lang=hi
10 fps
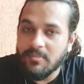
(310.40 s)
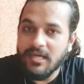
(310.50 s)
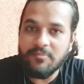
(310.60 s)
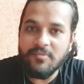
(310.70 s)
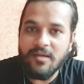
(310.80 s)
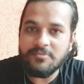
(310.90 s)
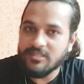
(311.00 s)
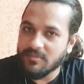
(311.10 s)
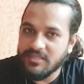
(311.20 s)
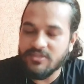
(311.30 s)
बारे में आप
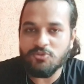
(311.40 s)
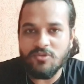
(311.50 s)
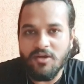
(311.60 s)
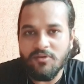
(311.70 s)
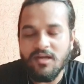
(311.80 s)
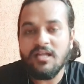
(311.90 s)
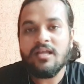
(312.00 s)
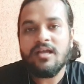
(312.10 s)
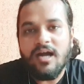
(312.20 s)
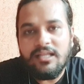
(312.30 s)
सभी ने सुना होगा
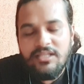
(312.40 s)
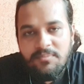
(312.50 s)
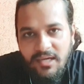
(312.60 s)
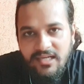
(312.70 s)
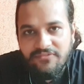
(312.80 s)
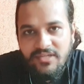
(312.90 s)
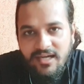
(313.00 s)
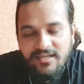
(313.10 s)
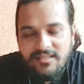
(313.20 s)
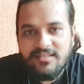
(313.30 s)
आदि मानव क्या
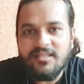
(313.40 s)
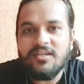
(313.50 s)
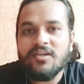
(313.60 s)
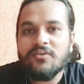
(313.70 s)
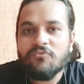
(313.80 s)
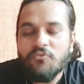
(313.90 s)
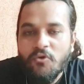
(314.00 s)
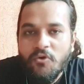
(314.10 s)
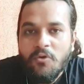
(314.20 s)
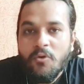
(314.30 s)
करते थे वो
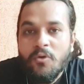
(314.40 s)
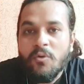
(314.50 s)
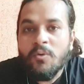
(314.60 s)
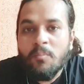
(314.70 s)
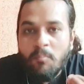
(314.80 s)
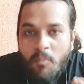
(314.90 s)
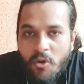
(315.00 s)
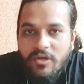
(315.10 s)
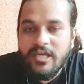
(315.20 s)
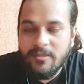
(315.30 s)

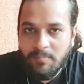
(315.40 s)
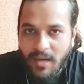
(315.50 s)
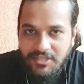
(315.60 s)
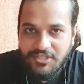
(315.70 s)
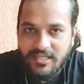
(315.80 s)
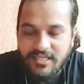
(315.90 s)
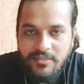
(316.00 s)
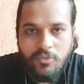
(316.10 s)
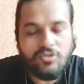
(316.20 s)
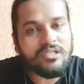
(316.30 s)
मौखिक भाषा नहीं
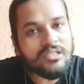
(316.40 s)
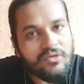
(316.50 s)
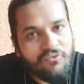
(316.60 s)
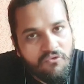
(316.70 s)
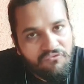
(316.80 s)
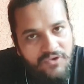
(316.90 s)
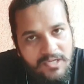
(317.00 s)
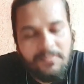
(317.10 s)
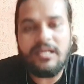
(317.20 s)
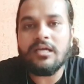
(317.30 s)
बोलते थे वो
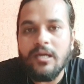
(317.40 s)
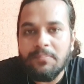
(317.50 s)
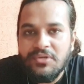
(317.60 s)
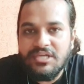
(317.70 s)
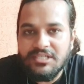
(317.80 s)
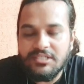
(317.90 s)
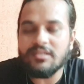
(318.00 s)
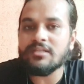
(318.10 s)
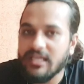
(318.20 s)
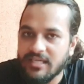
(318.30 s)
वर्बल कम्युनिकेशन
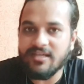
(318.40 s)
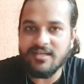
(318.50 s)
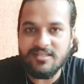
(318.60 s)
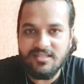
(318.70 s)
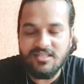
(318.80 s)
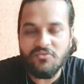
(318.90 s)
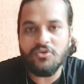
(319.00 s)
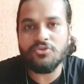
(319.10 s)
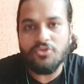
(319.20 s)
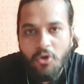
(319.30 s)
नहीं करते थे वो
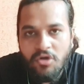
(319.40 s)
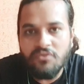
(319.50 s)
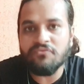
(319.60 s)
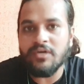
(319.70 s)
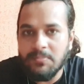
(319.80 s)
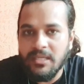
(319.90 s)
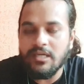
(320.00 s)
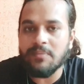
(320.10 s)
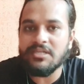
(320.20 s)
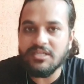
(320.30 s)
नॉन वर्बल
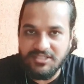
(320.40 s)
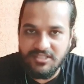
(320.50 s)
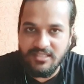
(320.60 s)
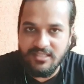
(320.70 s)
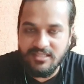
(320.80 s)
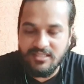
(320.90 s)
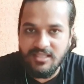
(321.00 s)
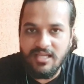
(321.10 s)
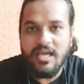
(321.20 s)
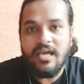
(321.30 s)
कम्युनिकेशन करते
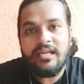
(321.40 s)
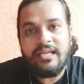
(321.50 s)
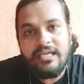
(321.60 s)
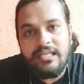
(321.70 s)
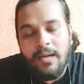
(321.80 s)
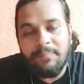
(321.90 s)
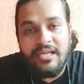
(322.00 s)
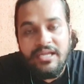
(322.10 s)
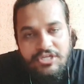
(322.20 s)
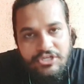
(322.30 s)
थे लेकिन
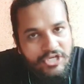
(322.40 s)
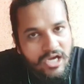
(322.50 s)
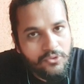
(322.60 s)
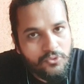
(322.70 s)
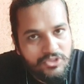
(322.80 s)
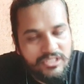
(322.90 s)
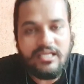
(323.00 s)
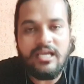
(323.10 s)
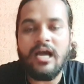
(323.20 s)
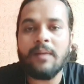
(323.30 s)
अपने इशारों से
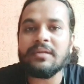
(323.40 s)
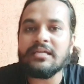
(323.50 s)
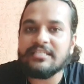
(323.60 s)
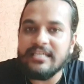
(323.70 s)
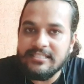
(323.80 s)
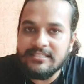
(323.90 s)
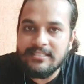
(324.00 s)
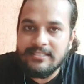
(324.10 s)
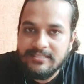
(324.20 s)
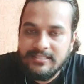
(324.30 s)
अपने
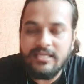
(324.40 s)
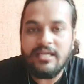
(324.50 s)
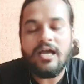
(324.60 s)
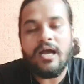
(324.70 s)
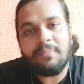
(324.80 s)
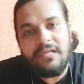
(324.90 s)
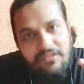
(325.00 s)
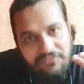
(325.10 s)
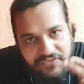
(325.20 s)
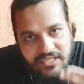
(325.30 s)
जेस्चर से अपने
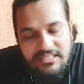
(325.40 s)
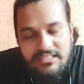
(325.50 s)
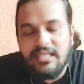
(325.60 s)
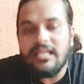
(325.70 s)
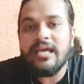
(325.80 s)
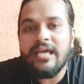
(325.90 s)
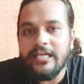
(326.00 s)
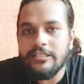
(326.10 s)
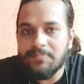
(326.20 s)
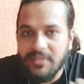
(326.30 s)
फेसियल
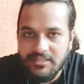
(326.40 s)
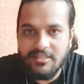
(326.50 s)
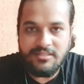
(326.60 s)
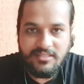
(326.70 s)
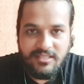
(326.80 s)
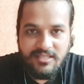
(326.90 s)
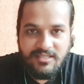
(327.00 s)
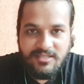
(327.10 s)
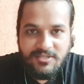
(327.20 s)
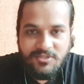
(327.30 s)
एक्सप्रेशन से
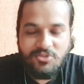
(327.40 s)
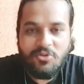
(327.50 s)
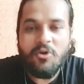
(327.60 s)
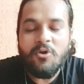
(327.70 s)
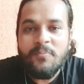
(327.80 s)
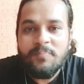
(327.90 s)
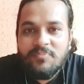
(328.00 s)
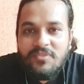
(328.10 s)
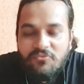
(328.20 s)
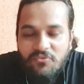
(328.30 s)
तो
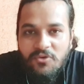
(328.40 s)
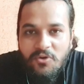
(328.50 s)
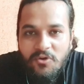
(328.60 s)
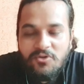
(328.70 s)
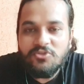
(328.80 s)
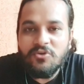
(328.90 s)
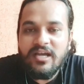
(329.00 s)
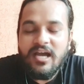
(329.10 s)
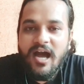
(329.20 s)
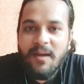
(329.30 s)
वो लोग जो
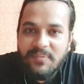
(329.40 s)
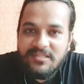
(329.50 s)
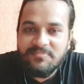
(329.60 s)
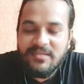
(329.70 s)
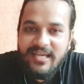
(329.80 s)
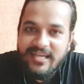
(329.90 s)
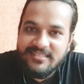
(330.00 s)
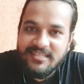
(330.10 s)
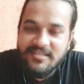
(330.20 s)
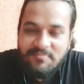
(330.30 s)
है आपस में
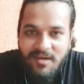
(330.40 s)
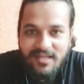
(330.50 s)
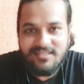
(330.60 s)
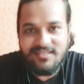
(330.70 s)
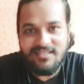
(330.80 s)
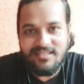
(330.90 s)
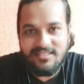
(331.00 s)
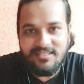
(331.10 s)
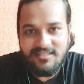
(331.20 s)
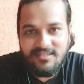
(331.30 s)
ऐसे ही बात कर
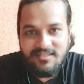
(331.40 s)
लेते थे